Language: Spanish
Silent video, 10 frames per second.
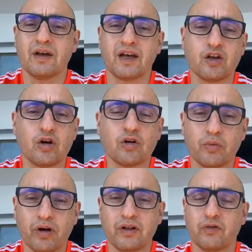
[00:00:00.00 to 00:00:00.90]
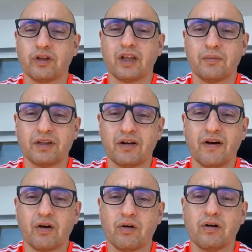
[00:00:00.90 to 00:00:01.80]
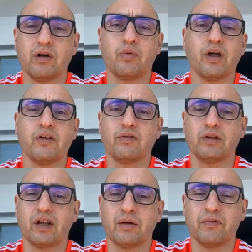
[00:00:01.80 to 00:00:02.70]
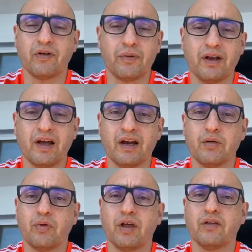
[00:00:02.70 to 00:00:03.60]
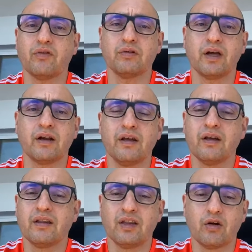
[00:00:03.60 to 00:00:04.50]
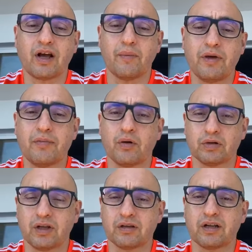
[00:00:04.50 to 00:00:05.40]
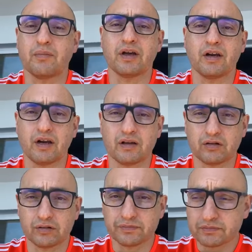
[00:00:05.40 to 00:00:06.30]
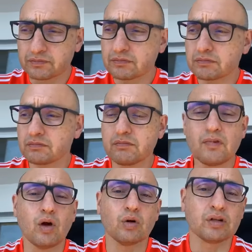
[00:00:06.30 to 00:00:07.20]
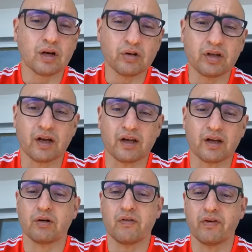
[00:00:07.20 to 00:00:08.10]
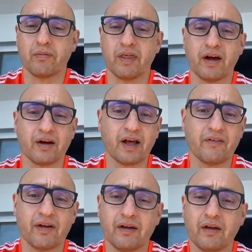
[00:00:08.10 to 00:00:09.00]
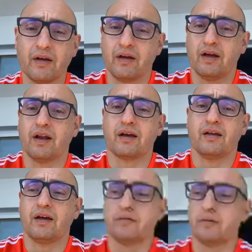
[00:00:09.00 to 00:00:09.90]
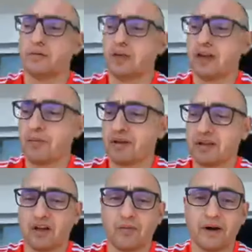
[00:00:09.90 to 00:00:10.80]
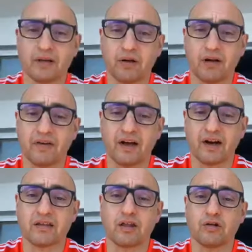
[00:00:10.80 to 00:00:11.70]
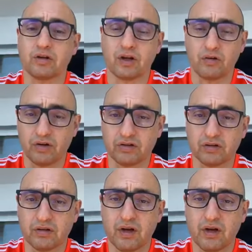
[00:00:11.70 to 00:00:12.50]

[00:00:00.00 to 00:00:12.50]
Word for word: Que yo no pueda disfrutar de mi trabajo, ni pueda disfrutar de mi familia, ni pueda disfrutar de lo que a mí me gusta hacer, de mi gimnasio. Otra cosa es que tengo una enfermedad grave en la que ya bueno, estoy incapacitado para toda la vida, gracias a Dios no tengo eso.